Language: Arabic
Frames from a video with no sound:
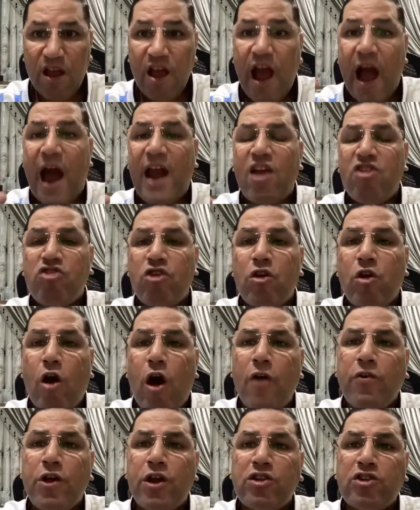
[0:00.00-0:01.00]
علشان
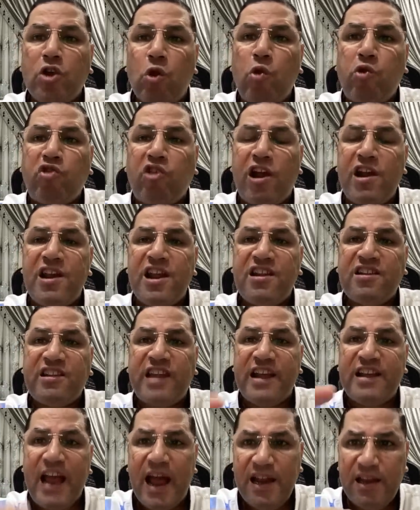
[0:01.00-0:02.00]
خاطر توصل
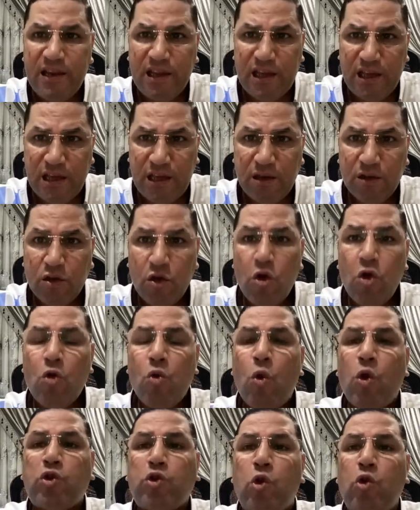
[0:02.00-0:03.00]
للتدني
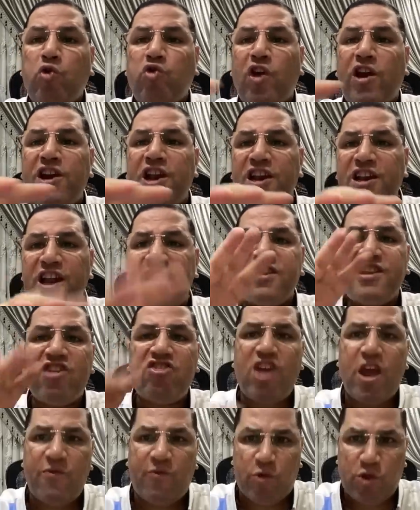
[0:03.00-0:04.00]
وتوصل للي انت
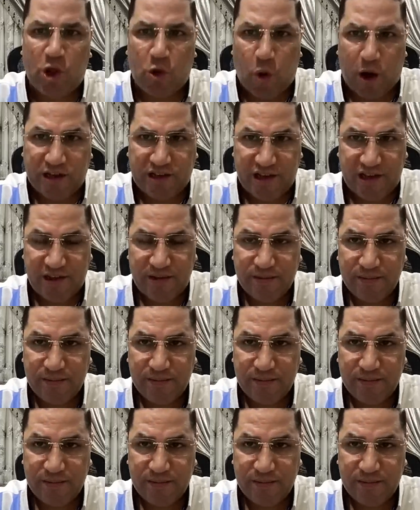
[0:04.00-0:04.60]
شايفه دلوقتي